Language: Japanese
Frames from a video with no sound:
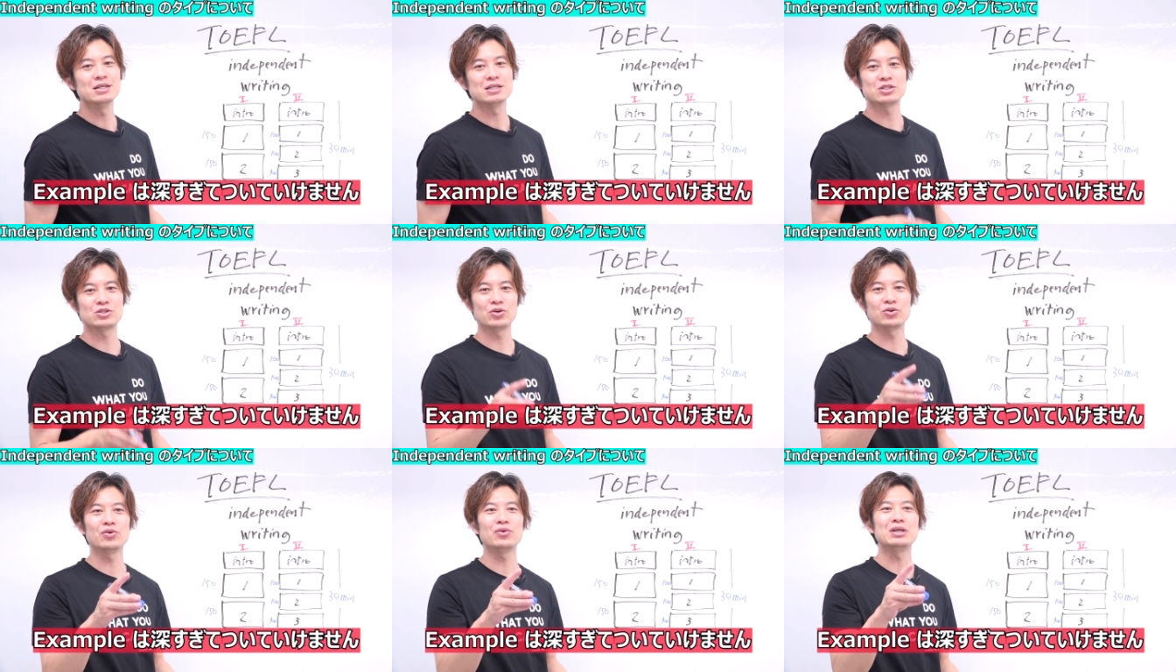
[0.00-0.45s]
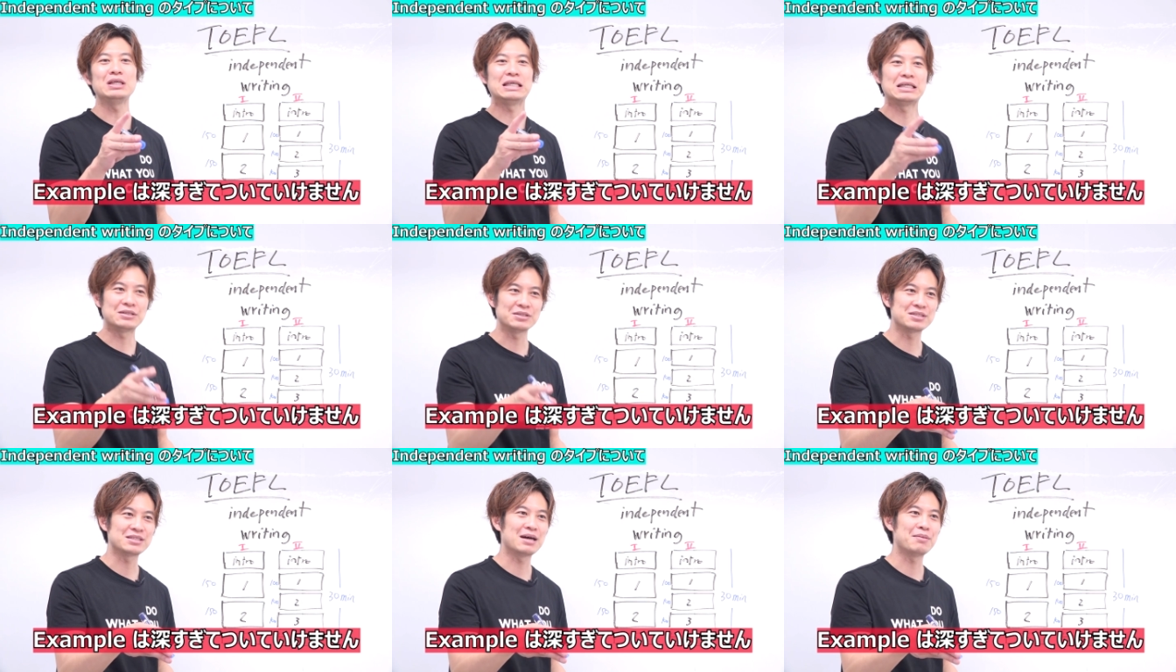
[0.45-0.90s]
その
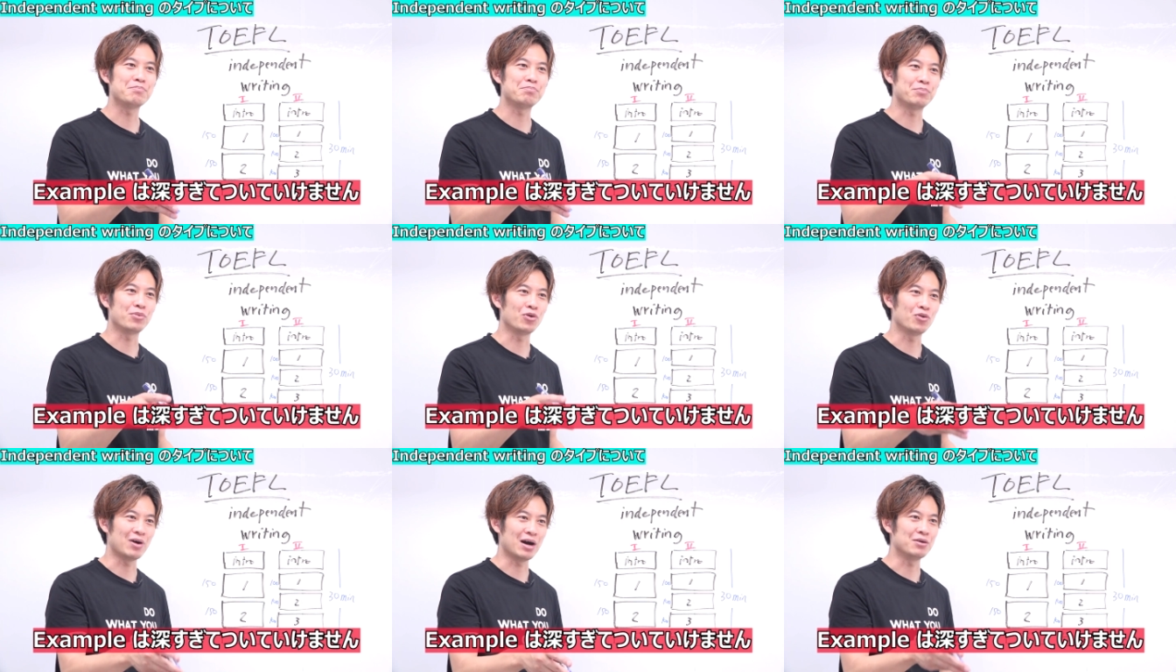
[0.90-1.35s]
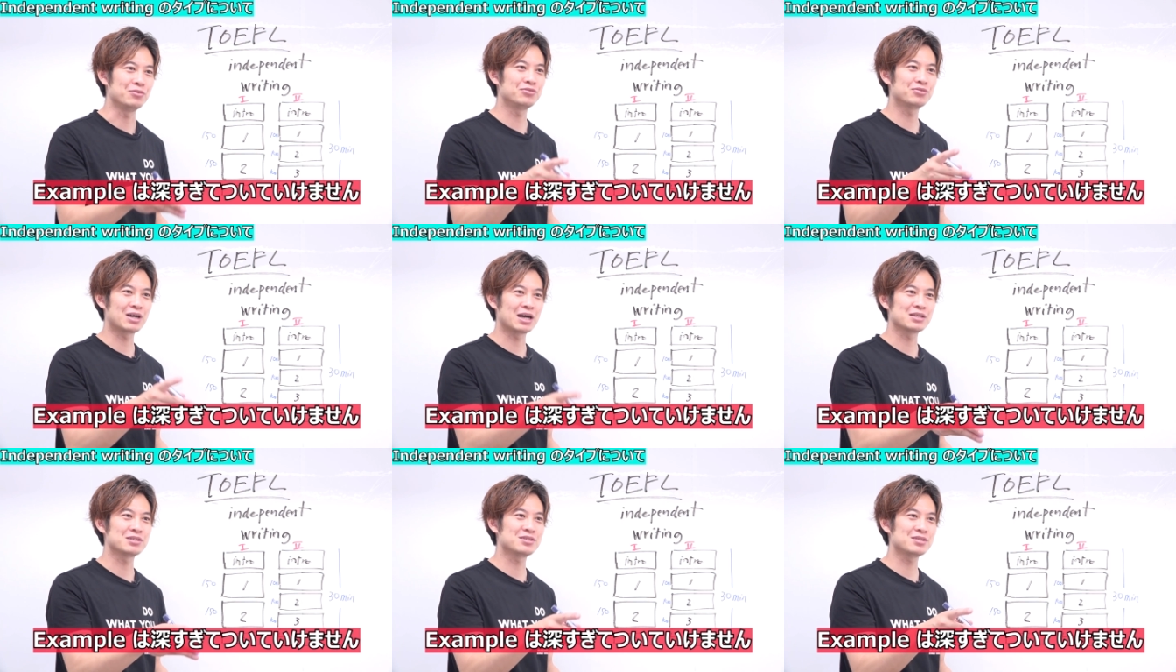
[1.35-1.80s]
イグザンポは
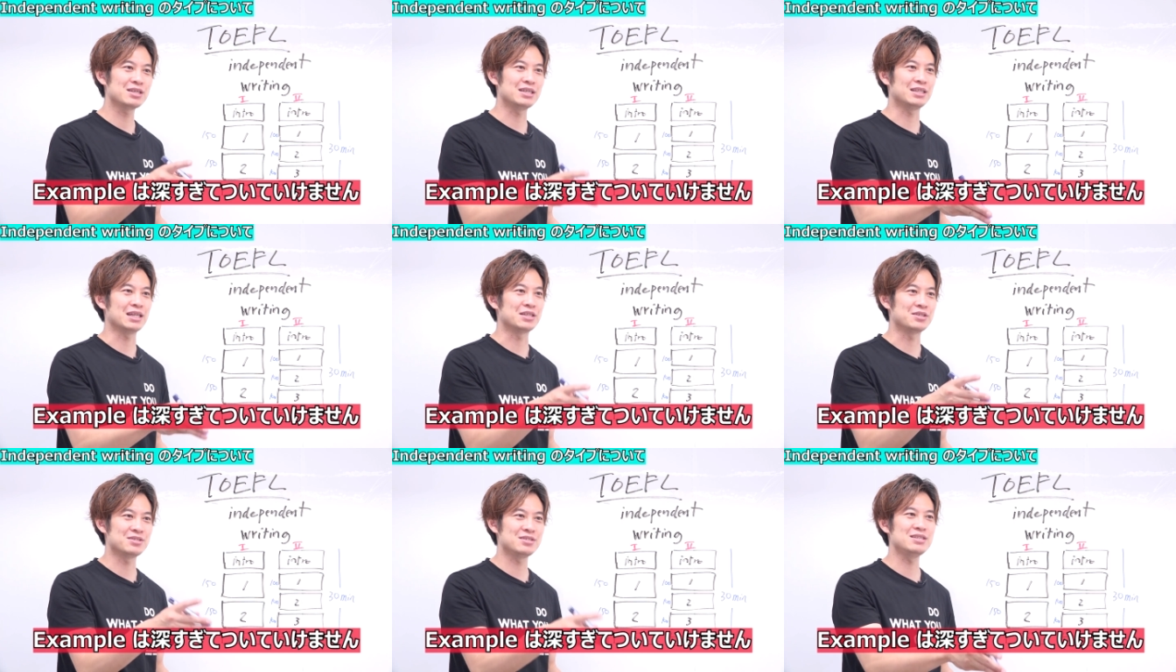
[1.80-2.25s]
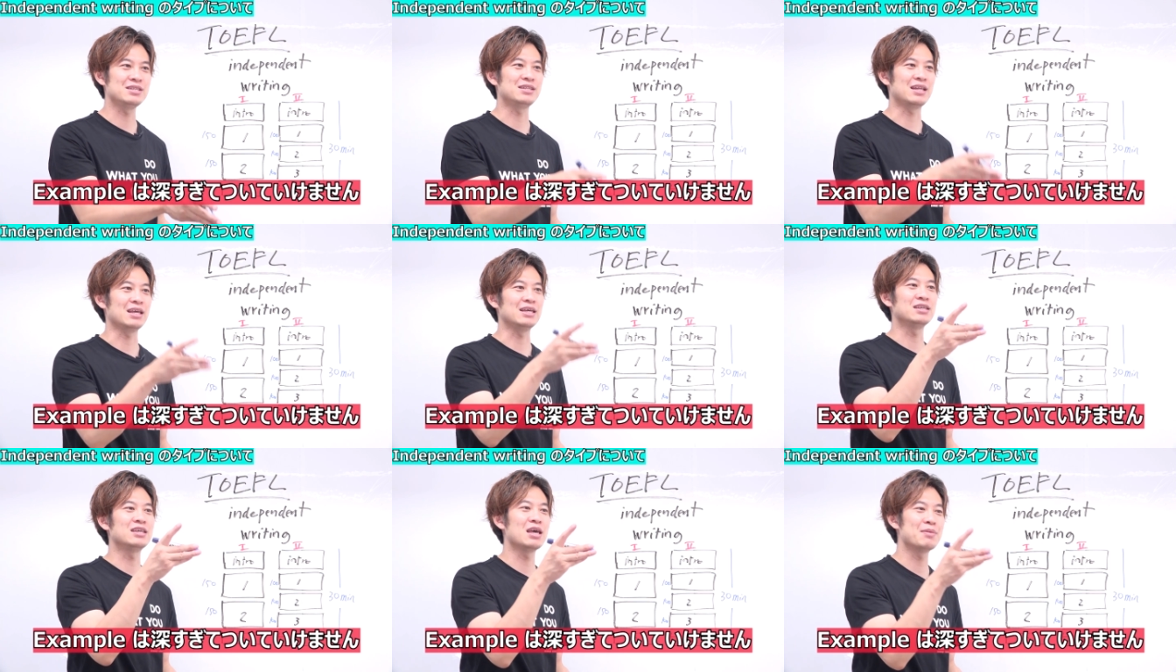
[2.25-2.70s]
深すぎてついて
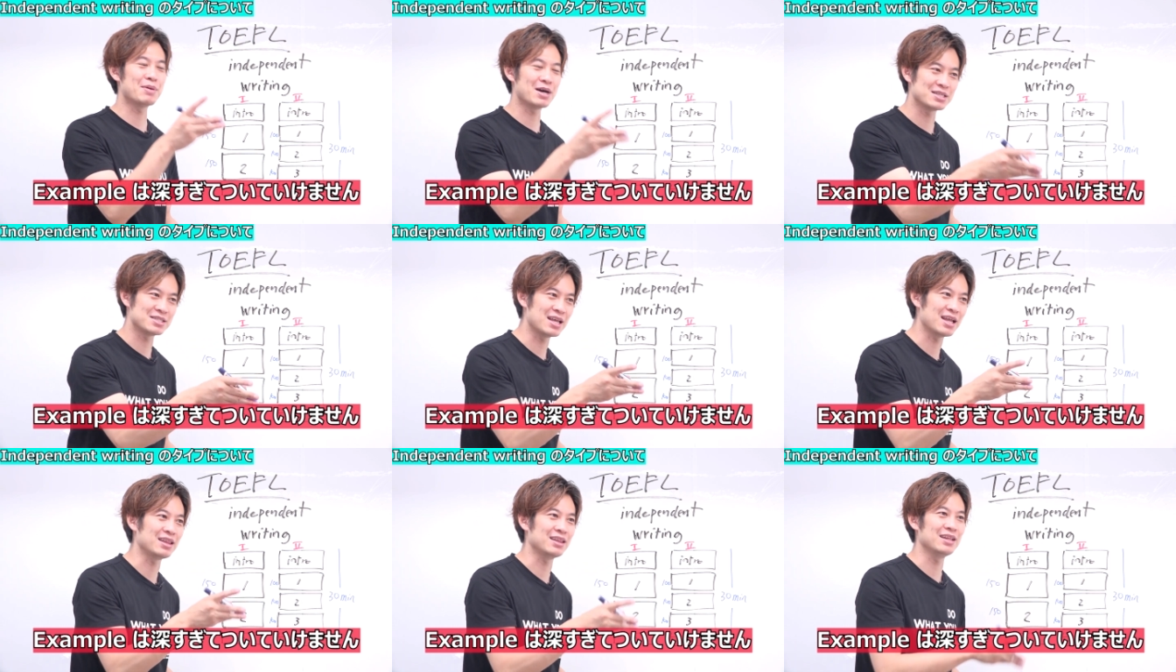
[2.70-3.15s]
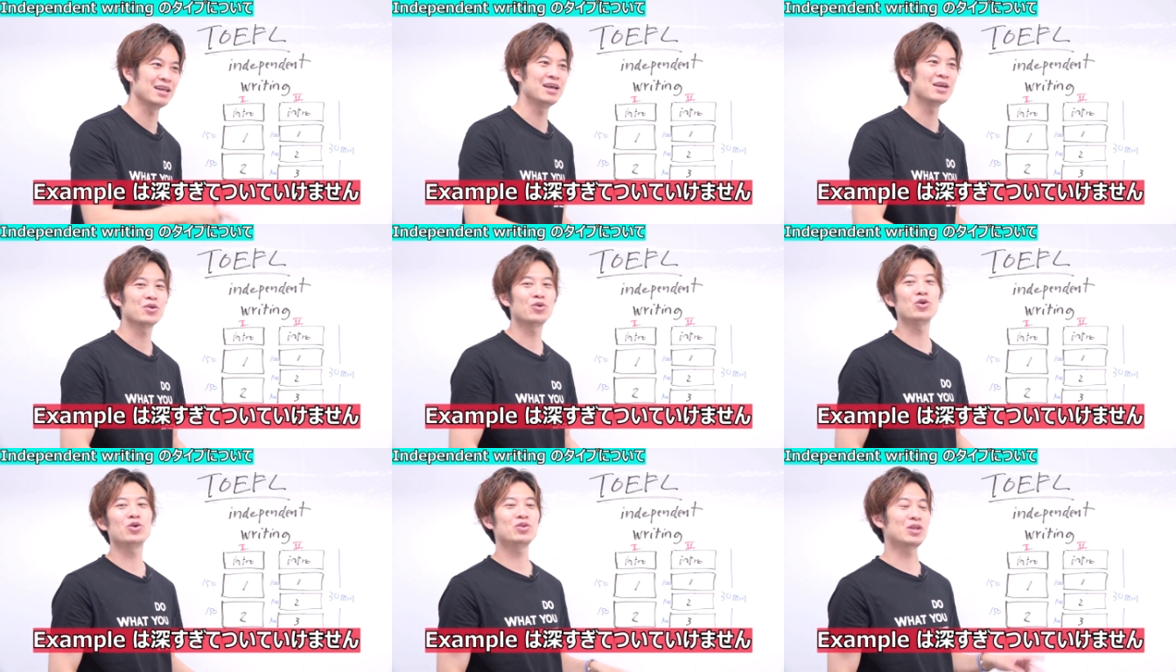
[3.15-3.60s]
いけません。こ
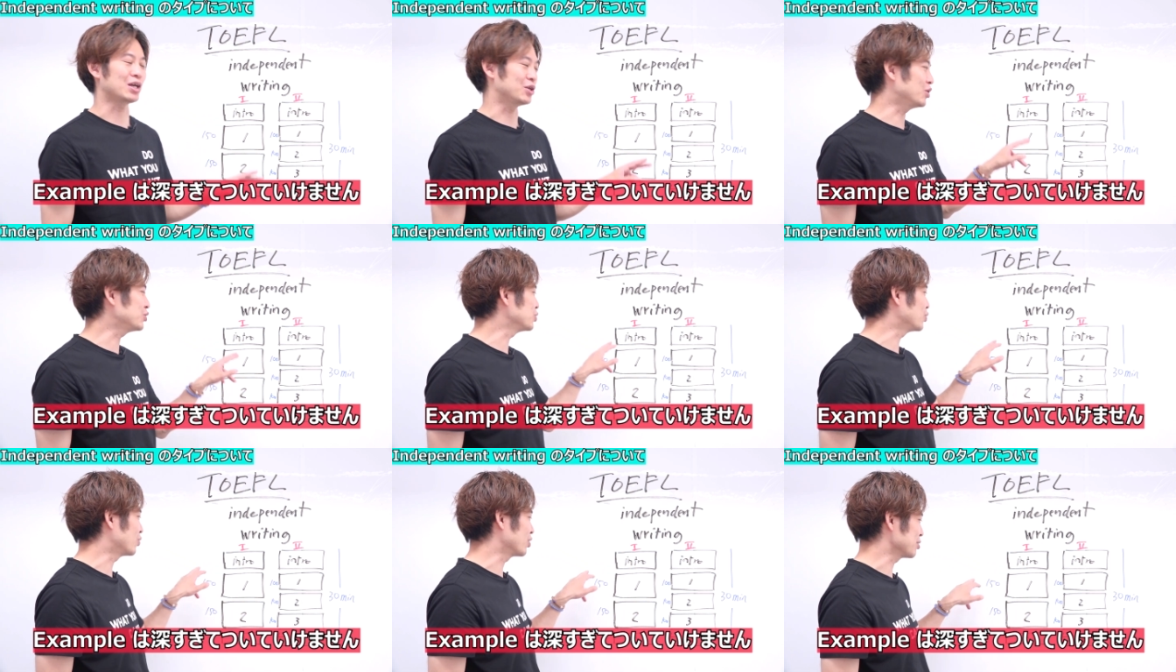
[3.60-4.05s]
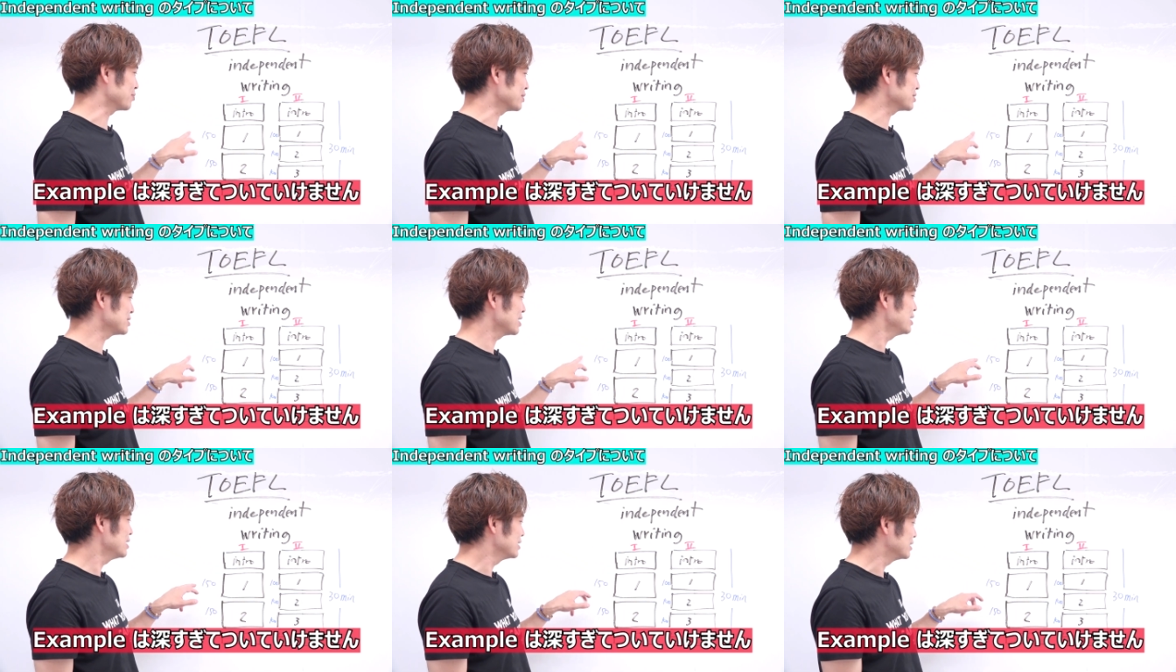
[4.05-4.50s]
ういうことがよく起こりま
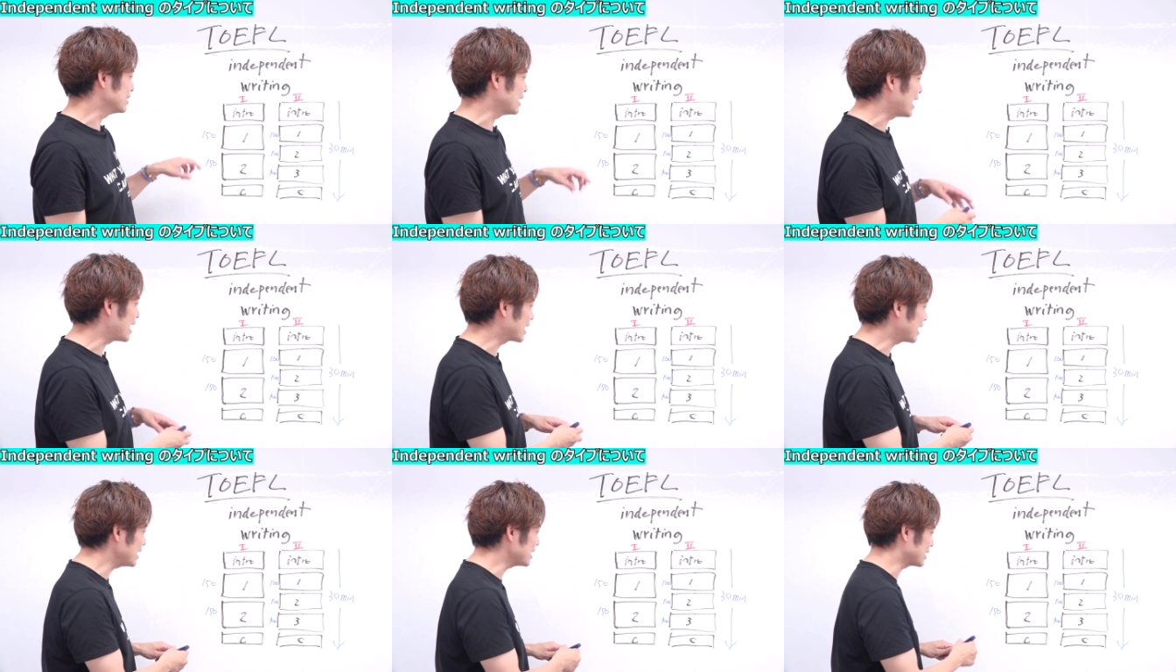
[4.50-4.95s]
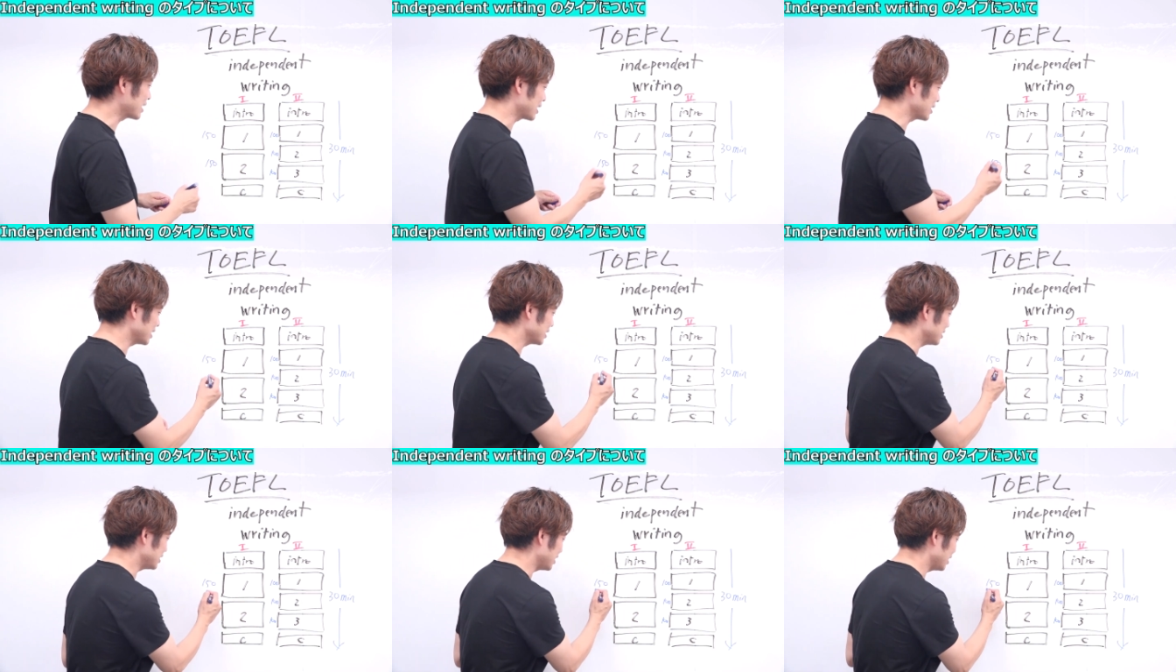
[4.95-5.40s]
す。長いから
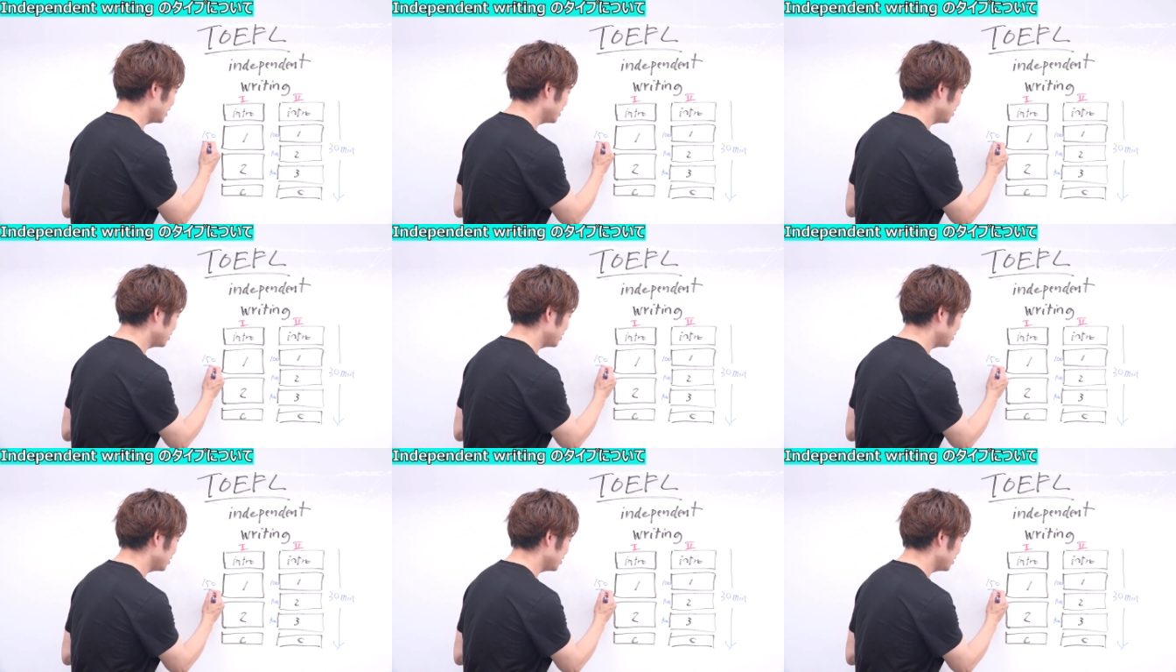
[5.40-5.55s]
だって。